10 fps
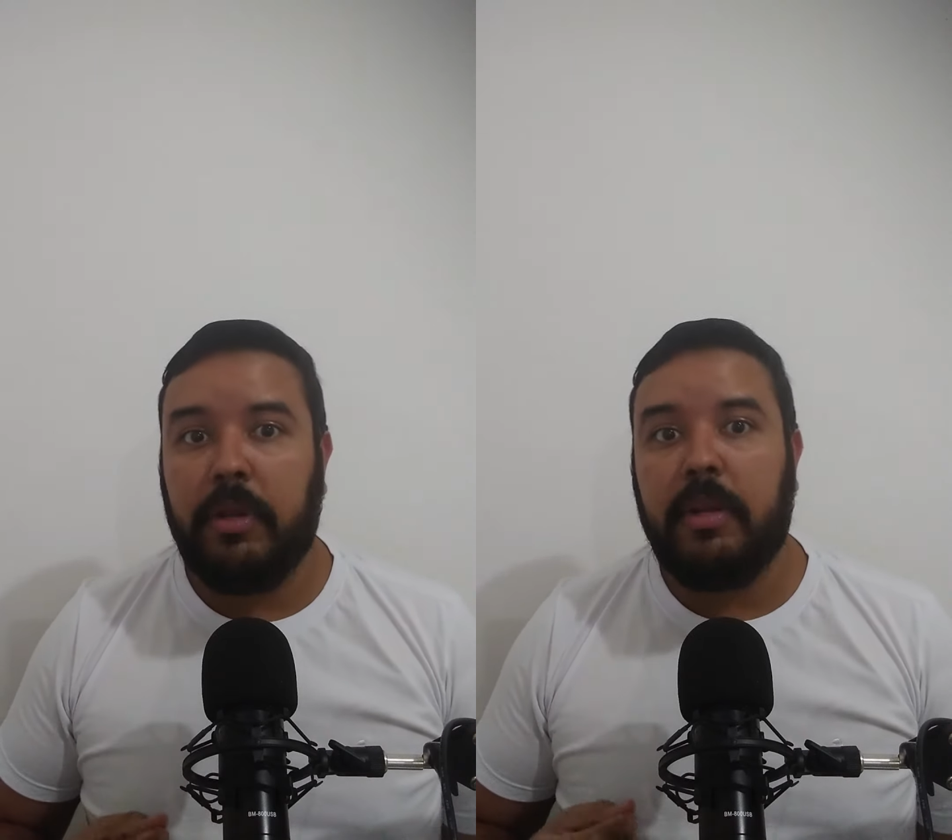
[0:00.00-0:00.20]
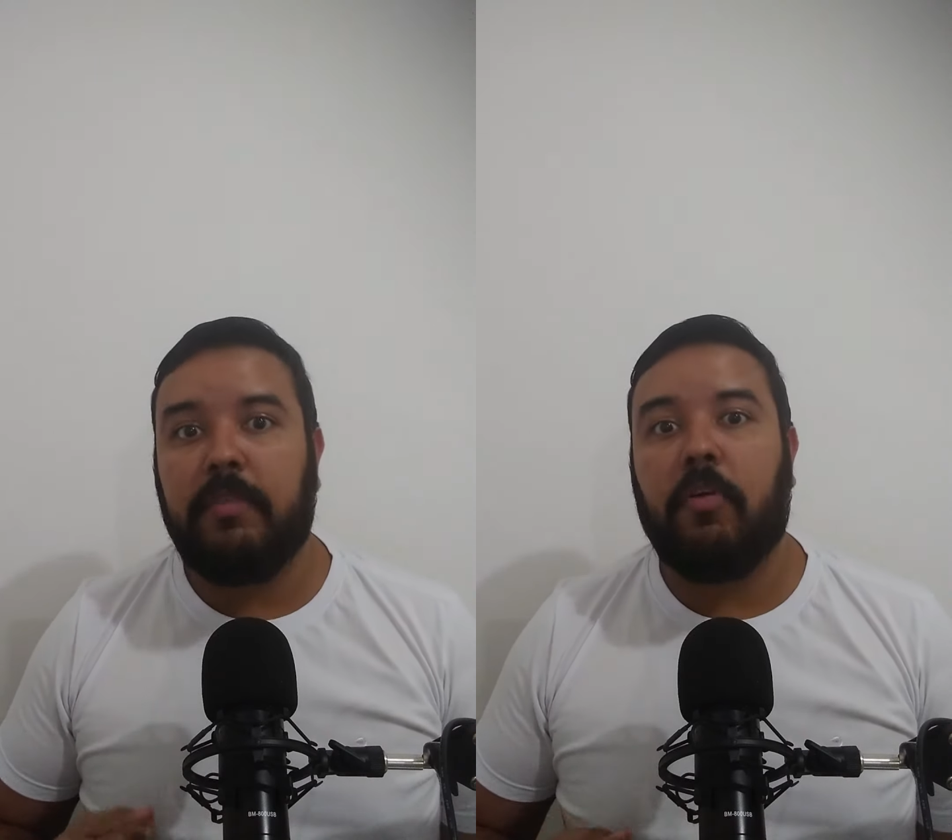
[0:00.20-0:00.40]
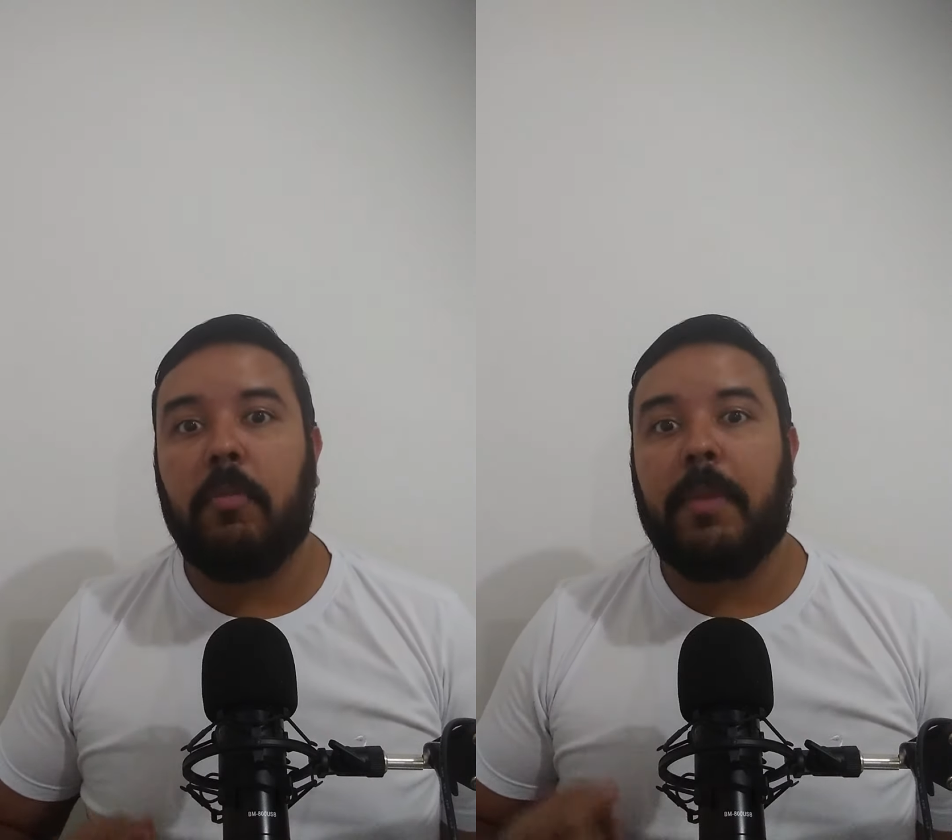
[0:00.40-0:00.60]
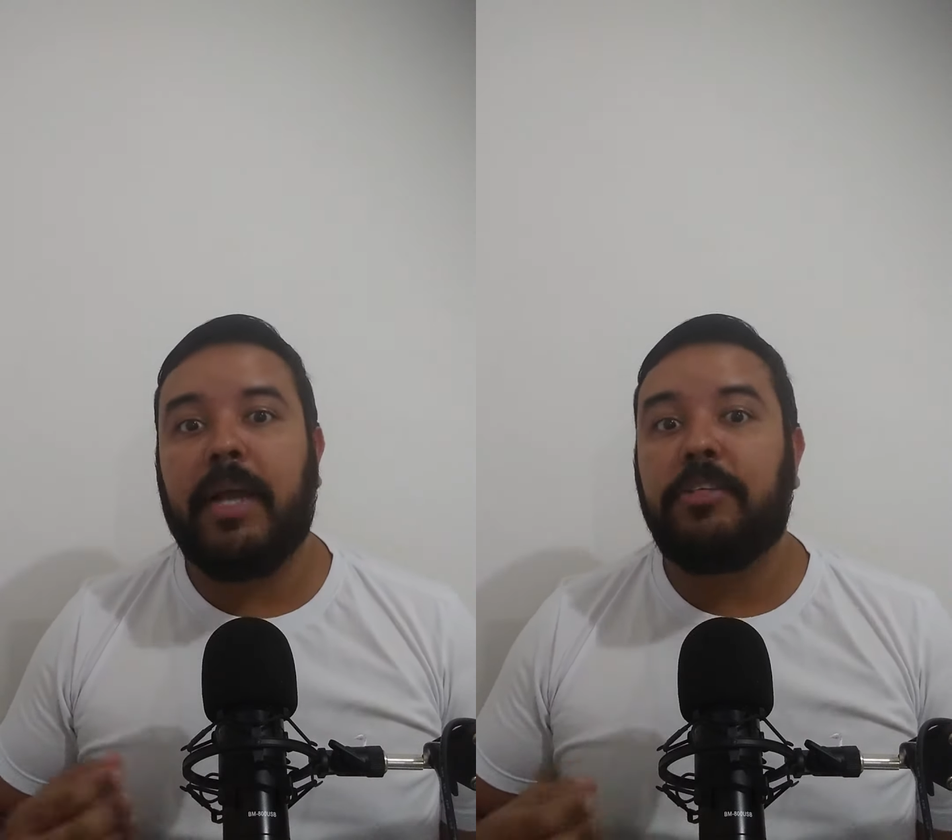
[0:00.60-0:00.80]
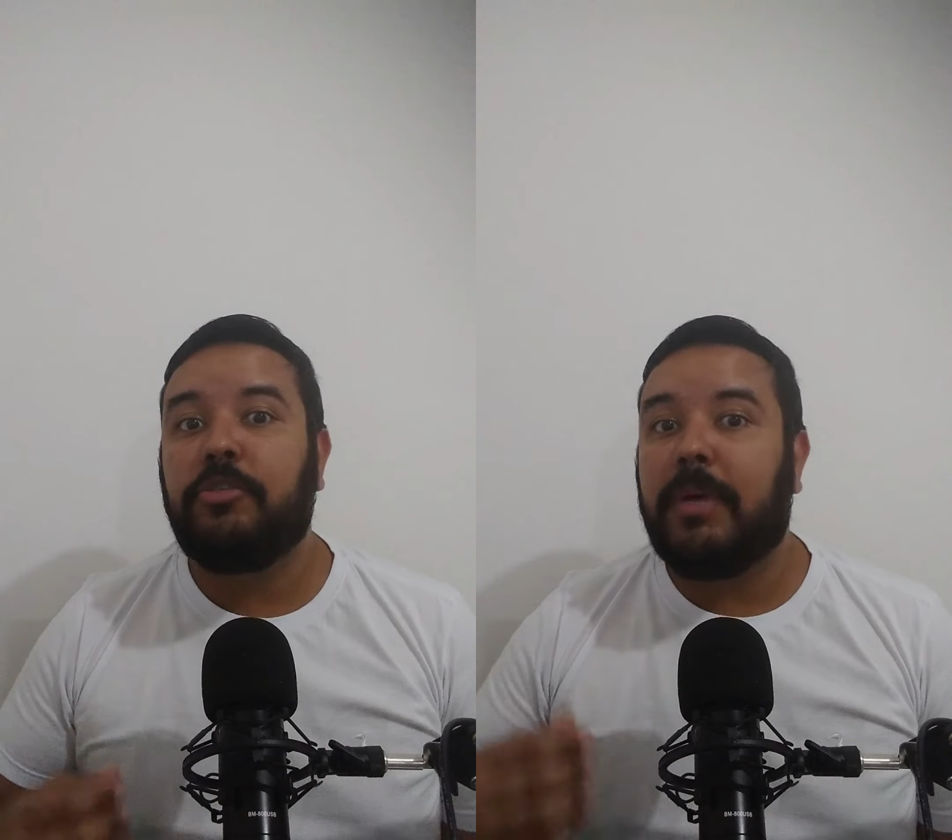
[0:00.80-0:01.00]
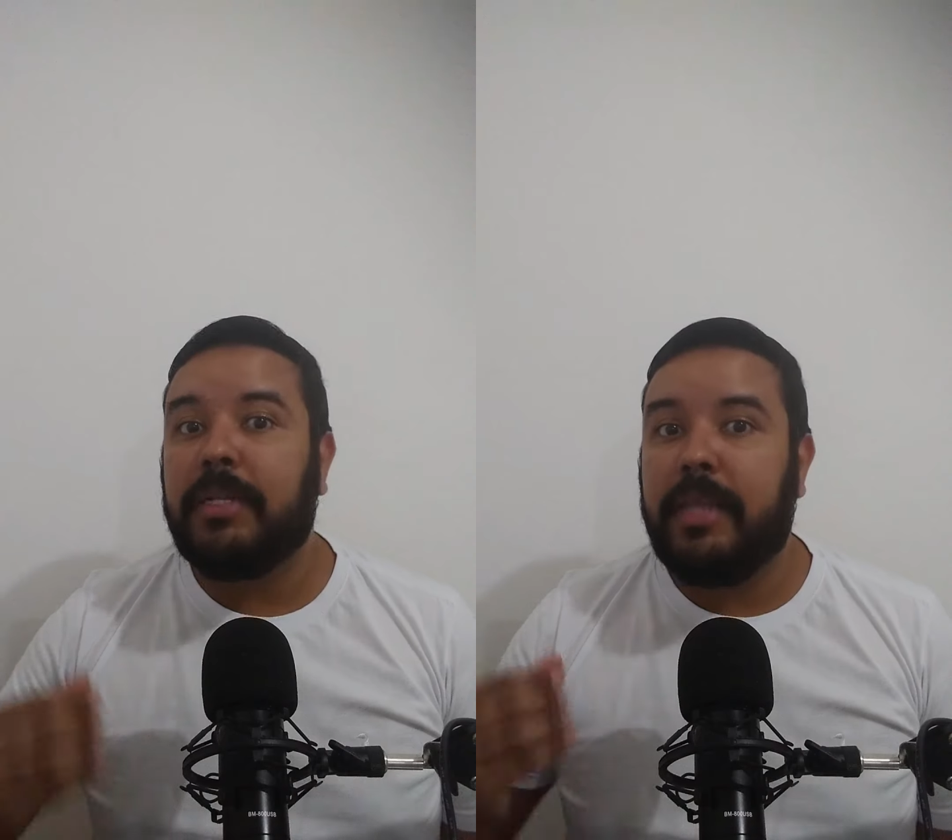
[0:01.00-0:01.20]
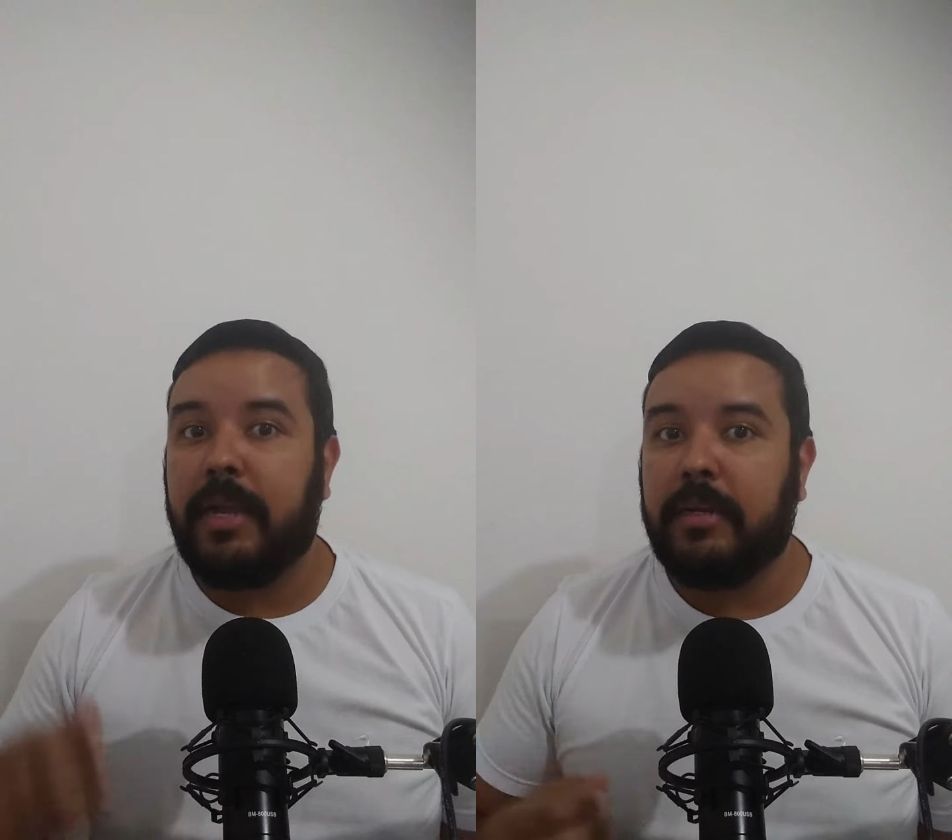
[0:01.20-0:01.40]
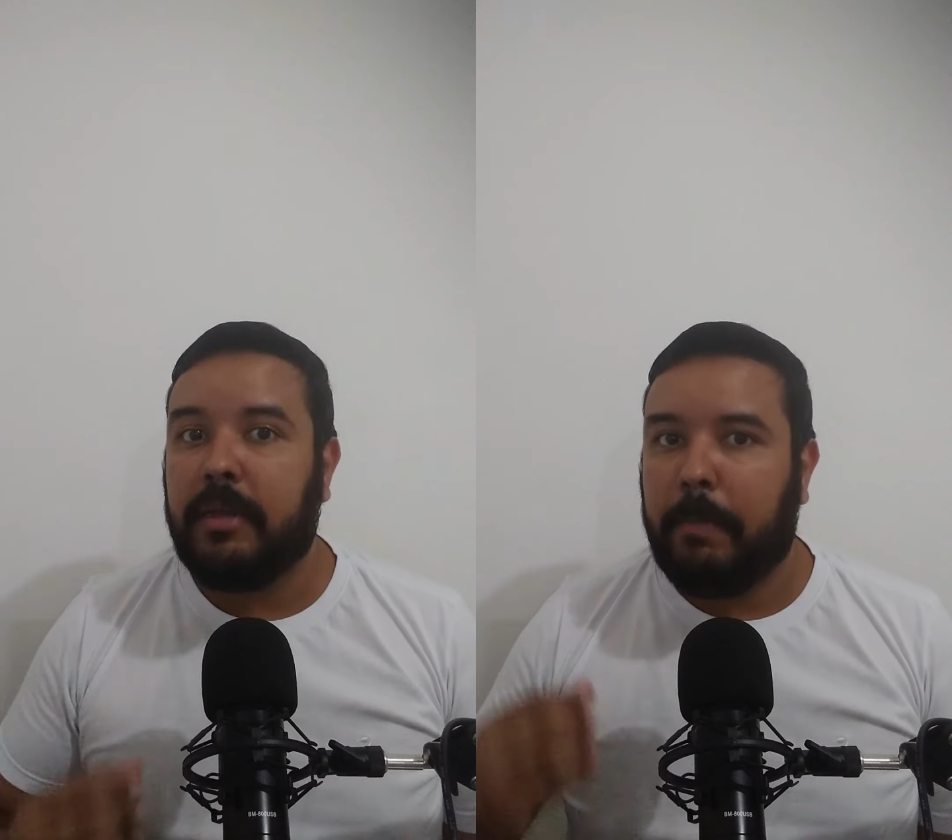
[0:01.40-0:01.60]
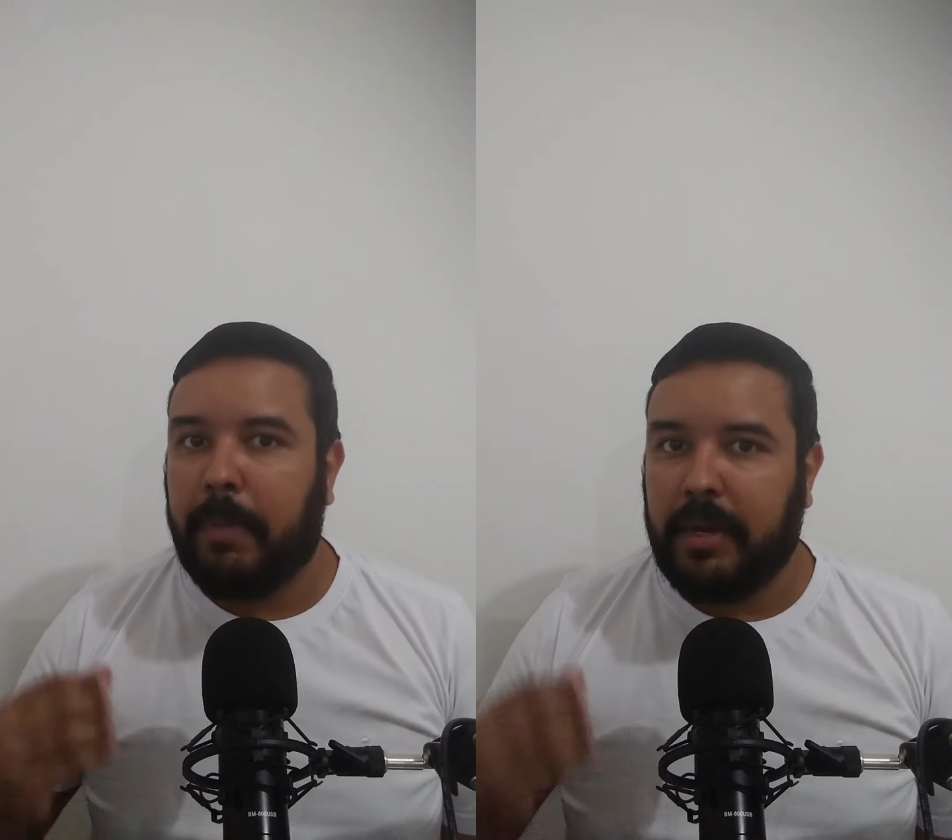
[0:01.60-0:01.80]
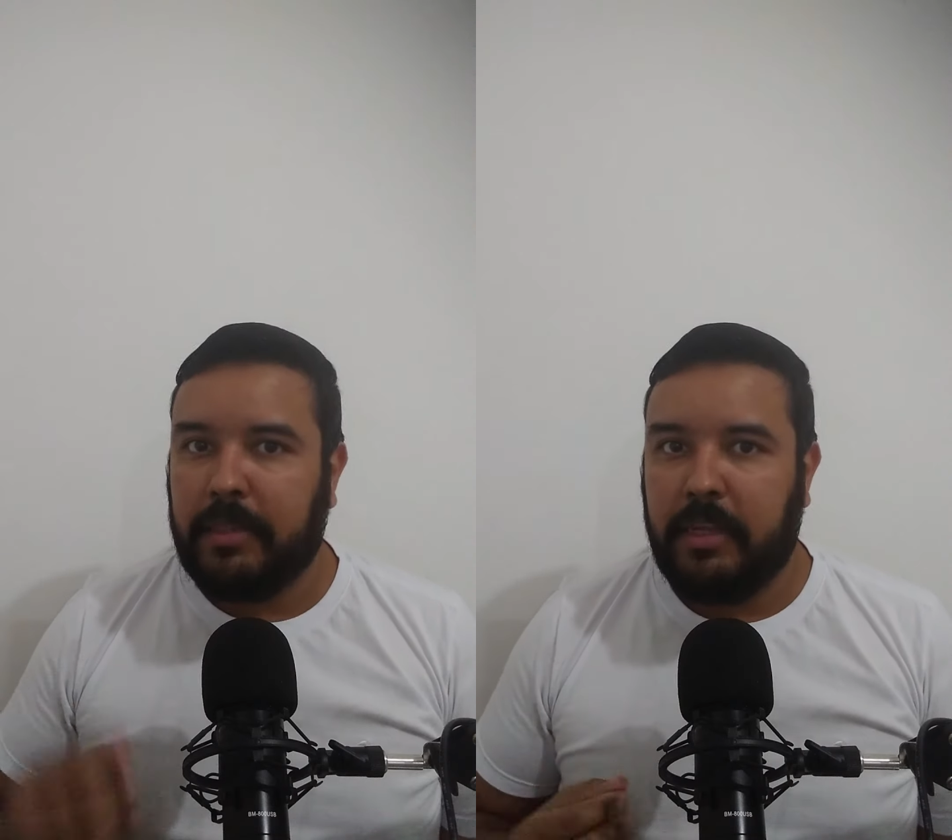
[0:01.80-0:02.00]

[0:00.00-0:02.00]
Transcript: e levou mais de uma década para